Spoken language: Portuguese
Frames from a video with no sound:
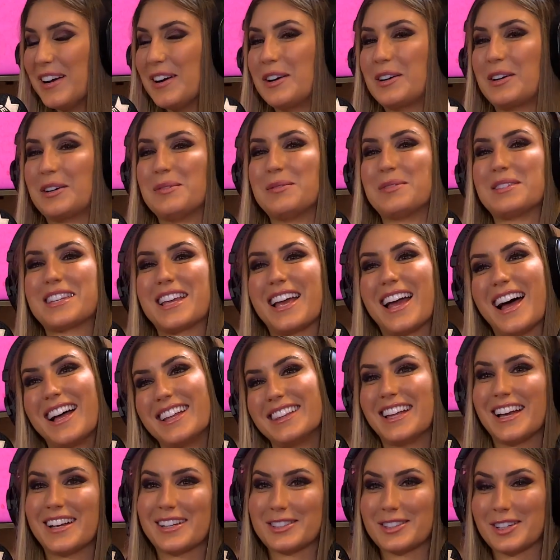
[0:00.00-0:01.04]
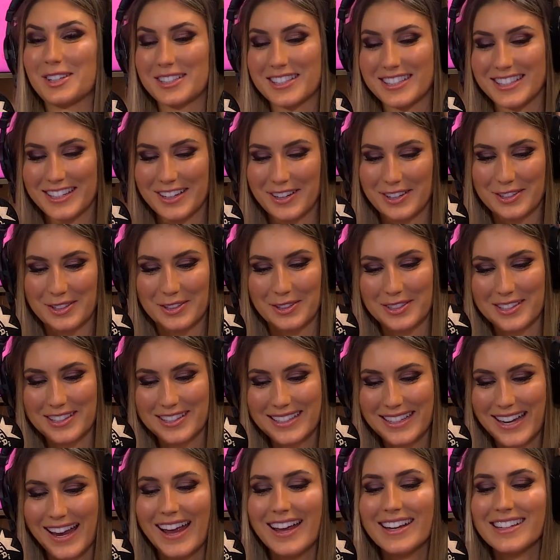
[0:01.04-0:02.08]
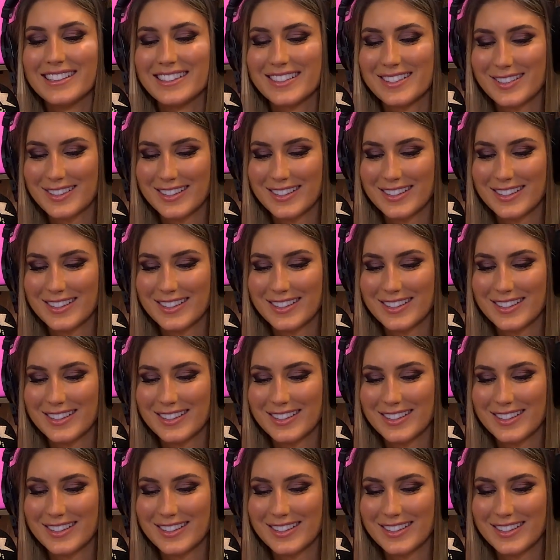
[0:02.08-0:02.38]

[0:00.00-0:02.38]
Eu comecei a andar sozinha aos 11 anos.